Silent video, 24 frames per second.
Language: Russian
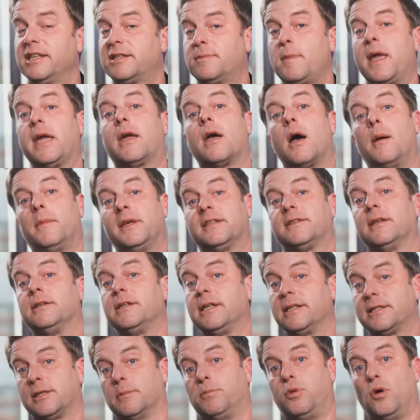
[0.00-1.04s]
может вызвать
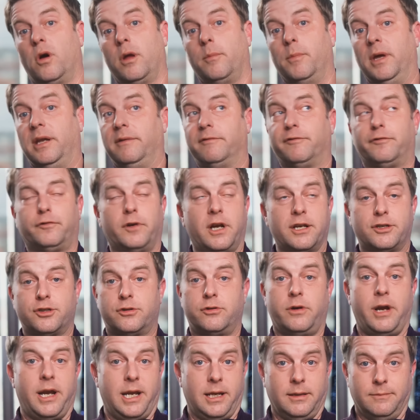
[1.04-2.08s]
разочарование, даже
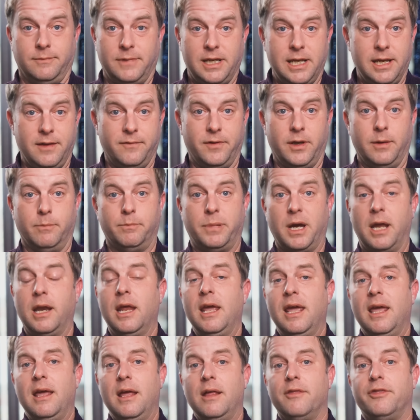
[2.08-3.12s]
фрустрацию. Но
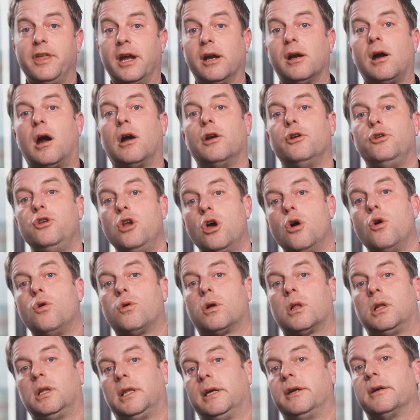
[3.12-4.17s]
нет четких рекомендаций,
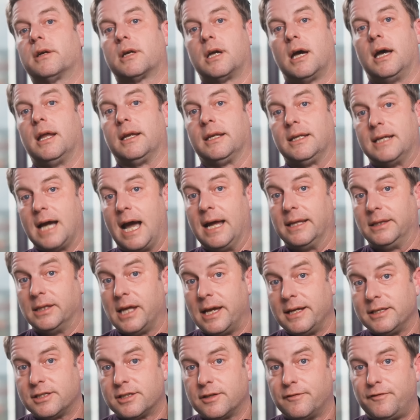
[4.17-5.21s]
которым можно следовать,
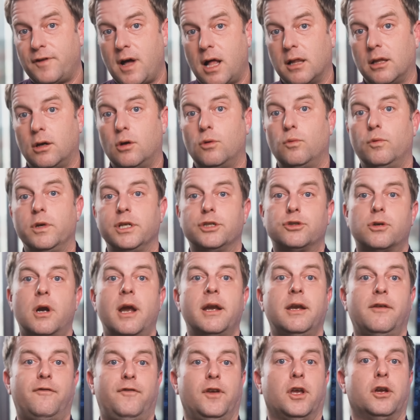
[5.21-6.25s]
пытаясь понять,
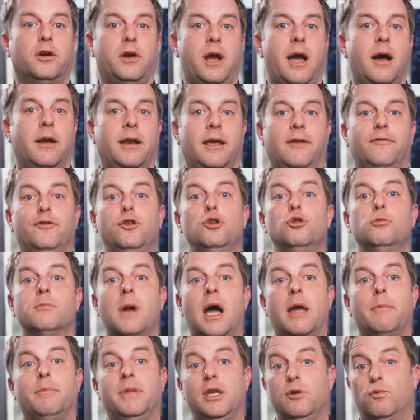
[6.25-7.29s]
можете ли вы быть одним из тех,
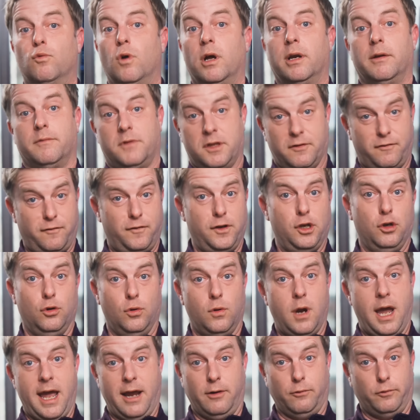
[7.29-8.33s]
кто подвержен риску
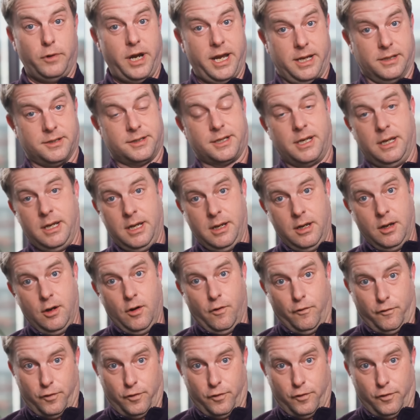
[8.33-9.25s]
выгорания OLED.